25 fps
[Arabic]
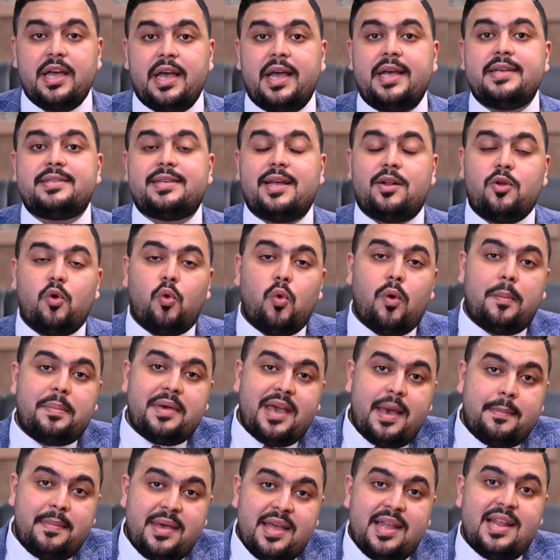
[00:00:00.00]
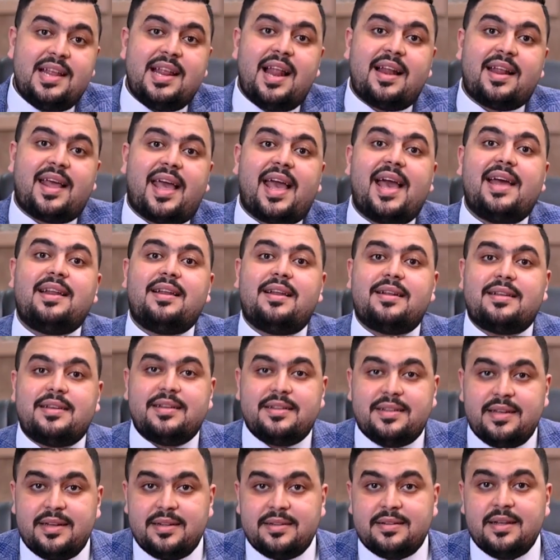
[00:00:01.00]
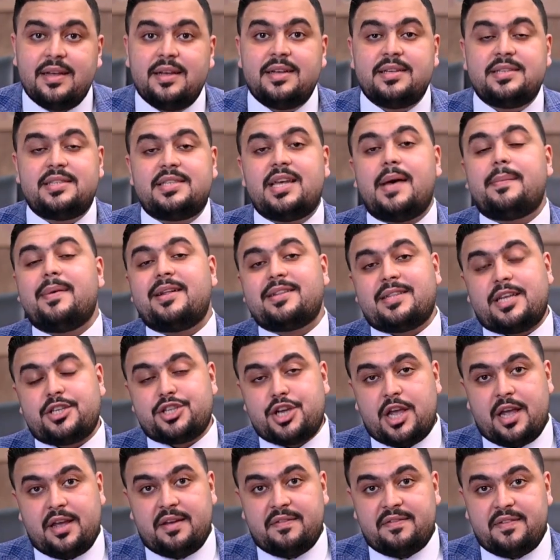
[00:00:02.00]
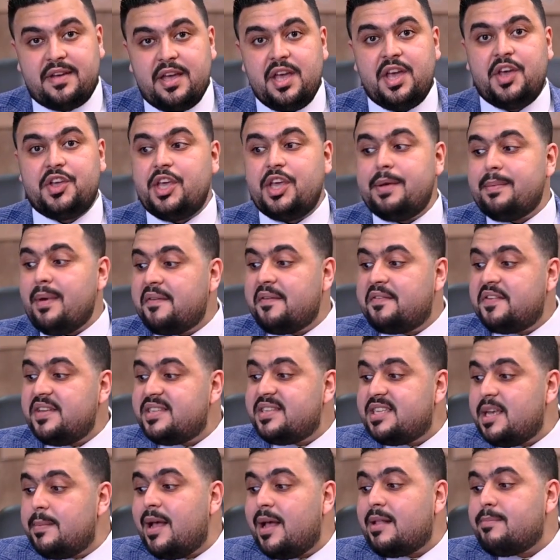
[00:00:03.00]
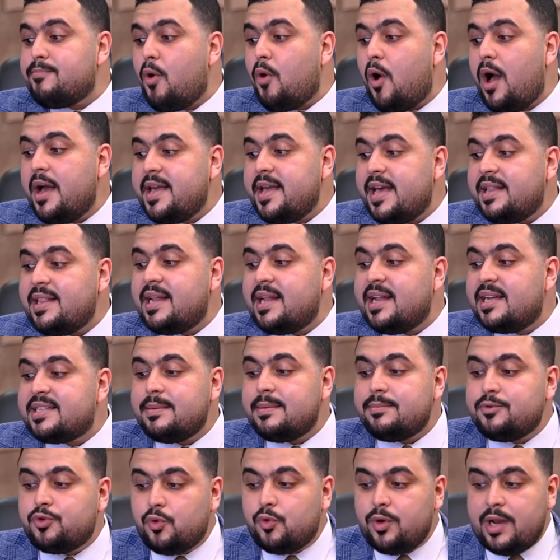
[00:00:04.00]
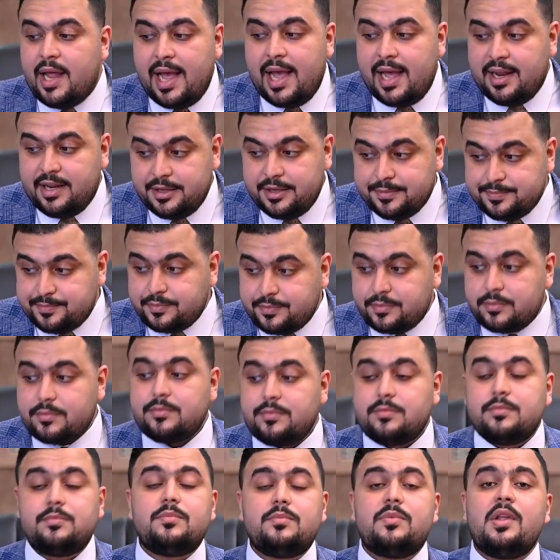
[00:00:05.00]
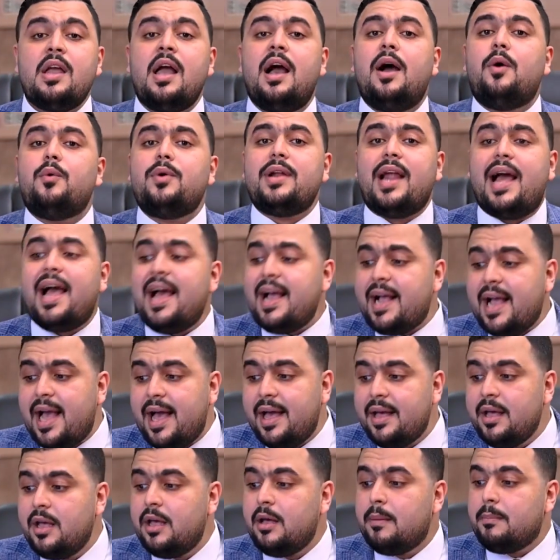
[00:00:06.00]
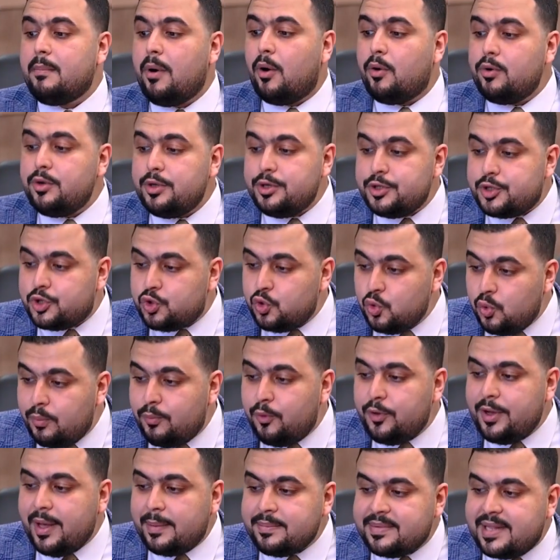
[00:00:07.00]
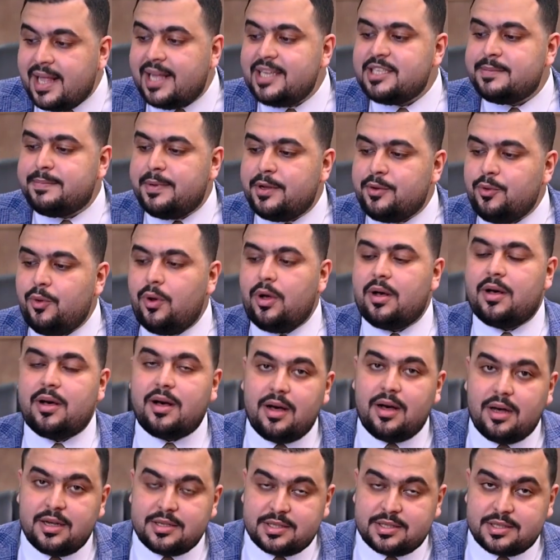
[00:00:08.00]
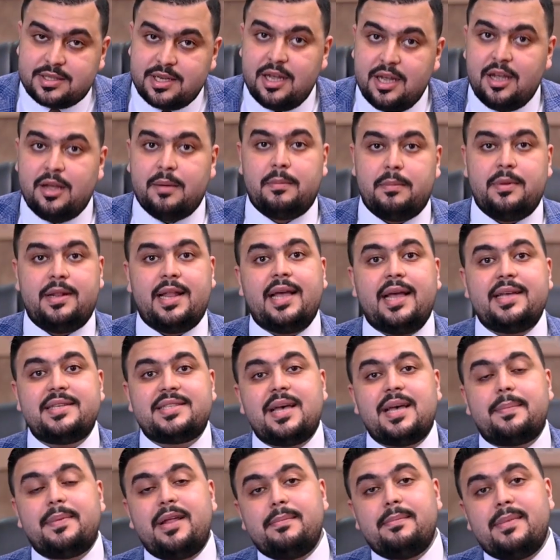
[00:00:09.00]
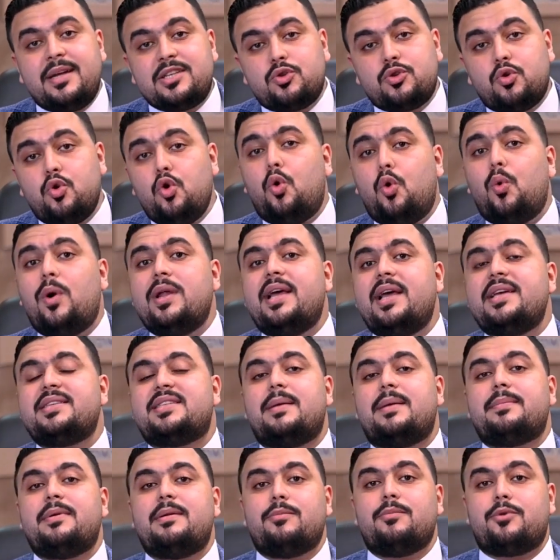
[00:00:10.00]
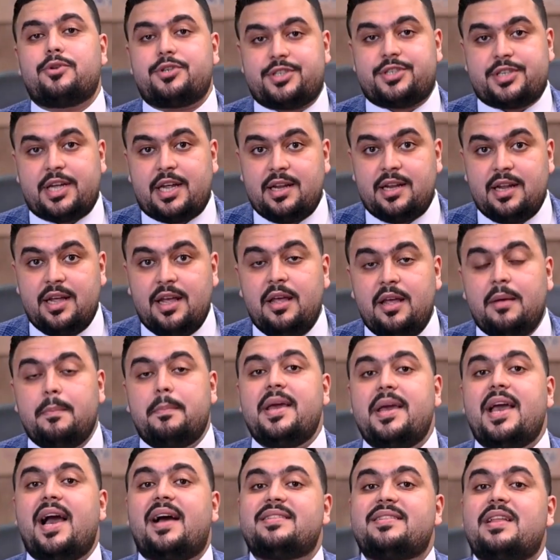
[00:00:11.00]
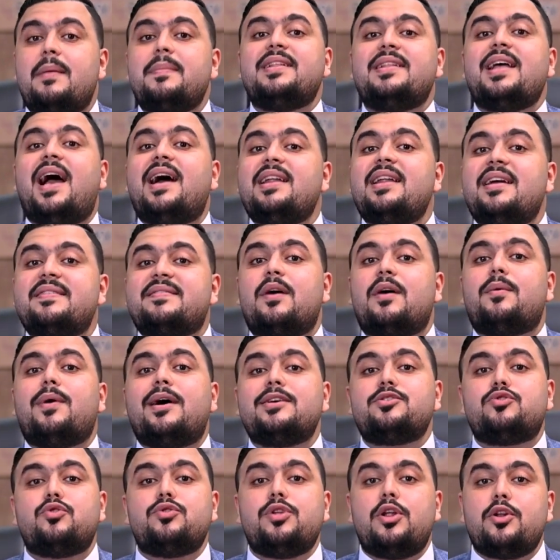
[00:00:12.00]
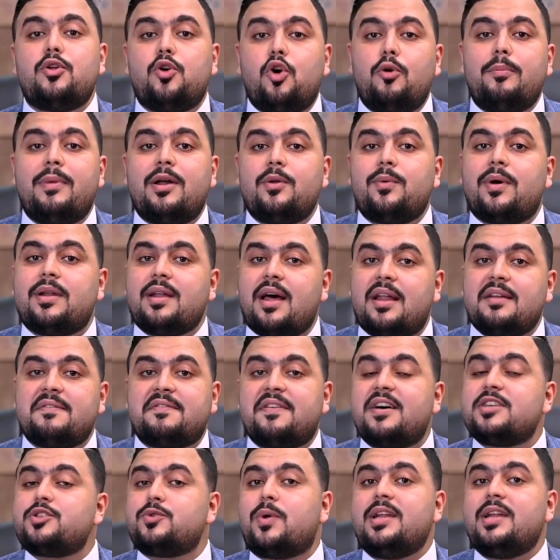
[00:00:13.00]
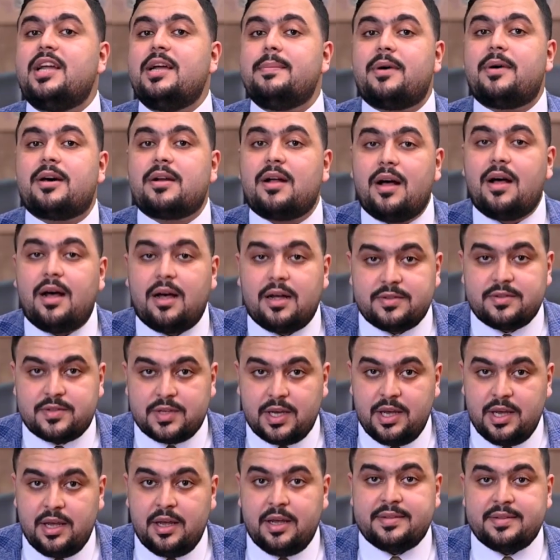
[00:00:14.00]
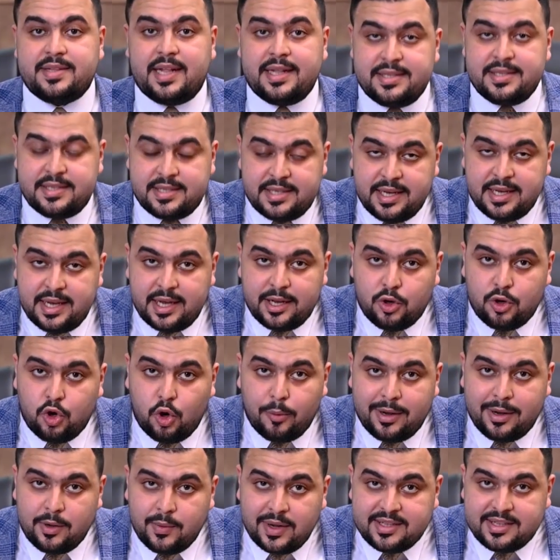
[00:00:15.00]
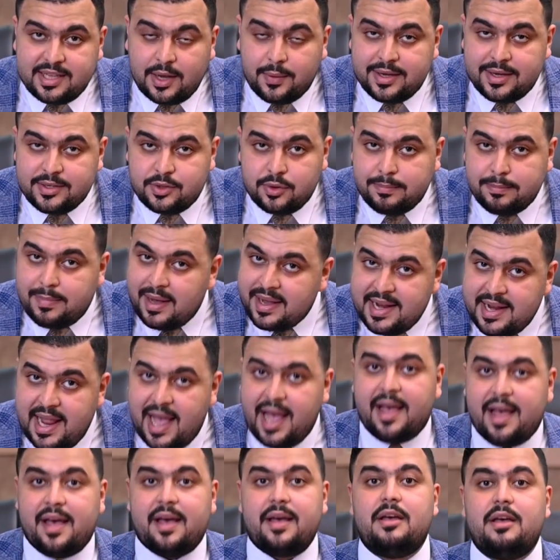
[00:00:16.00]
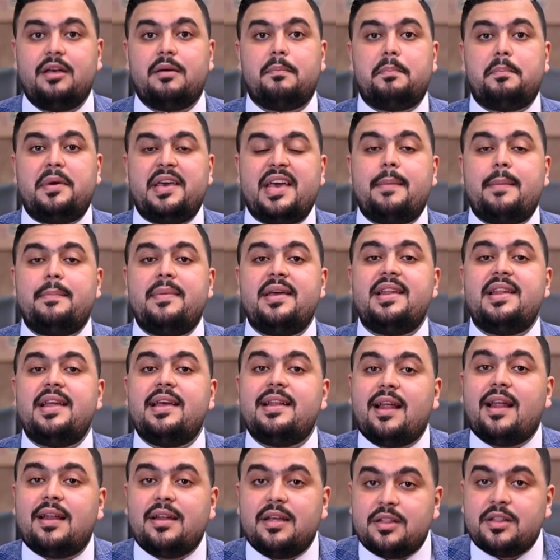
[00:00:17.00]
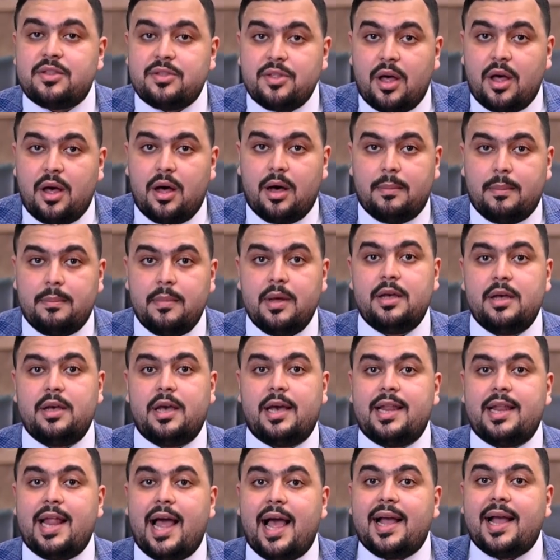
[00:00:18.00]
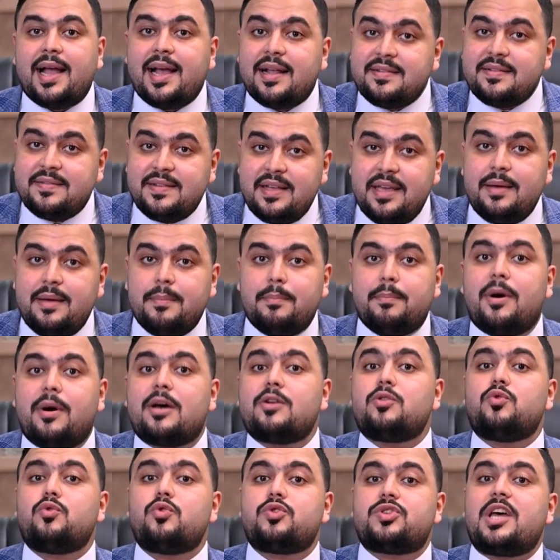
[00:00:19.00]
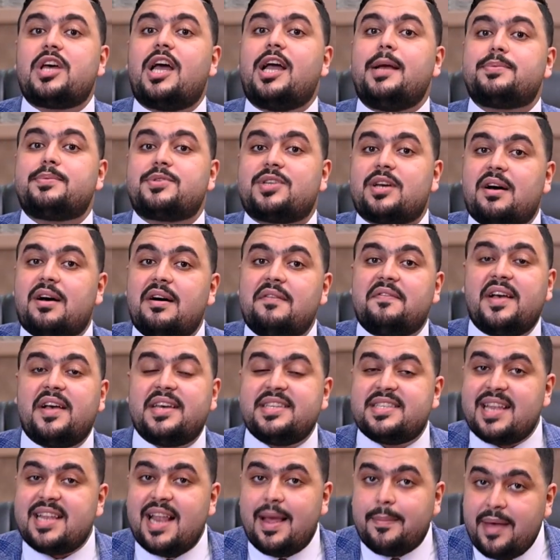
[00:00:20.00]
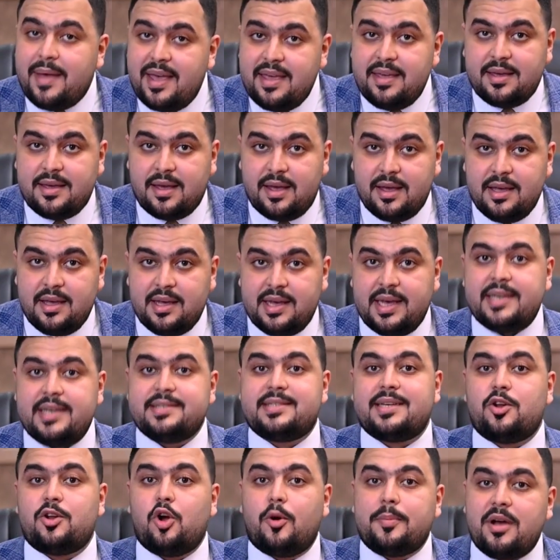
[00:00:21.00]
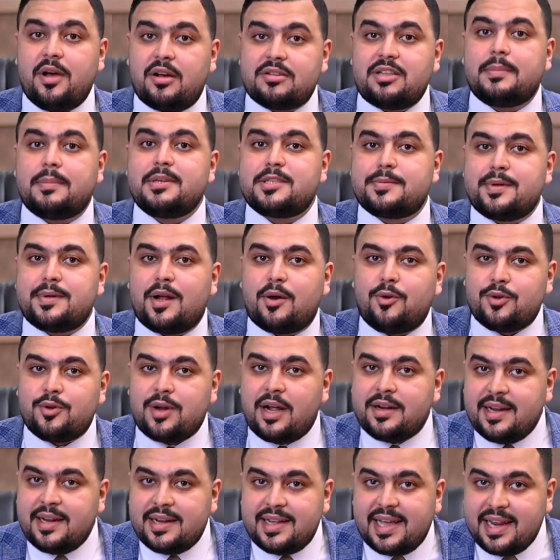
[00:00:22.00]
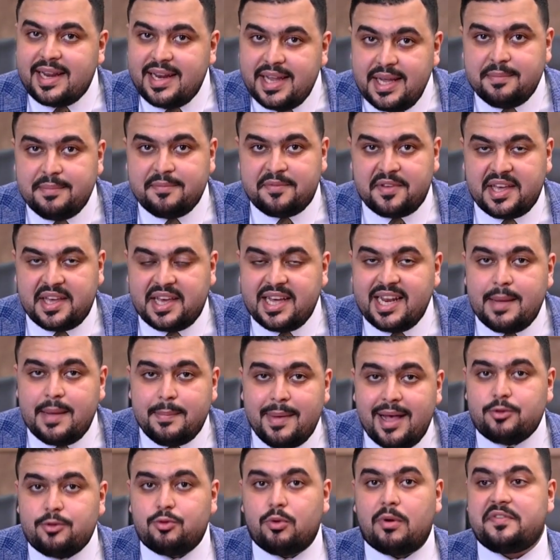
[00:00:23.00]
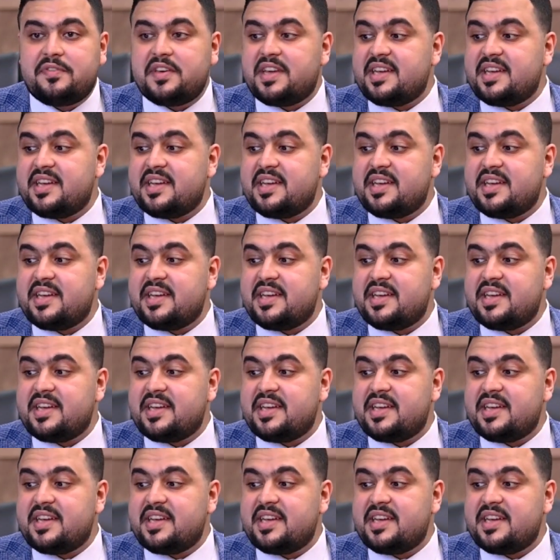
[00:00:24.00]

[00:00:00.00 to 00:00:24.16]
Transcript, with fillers: اذا هو بيميل الى الخيال الجديد زي ما انت شايف يبقى في سمات معينه لازم تقولها لي اول حاجه بقول اسلوبه يمتاز بنوع خاص ليس بالمسجوع وليس بالمرسل بيعتمد على توازن الجمل والألفاظ والعبارات تنسيق الجمل والتوازن بينها بيميل إلى الإطناب الحاجات دي برضه صاحب ثقافة إسلامية إذا هو بيقتبس من القرآن الكريم في كلماته وفي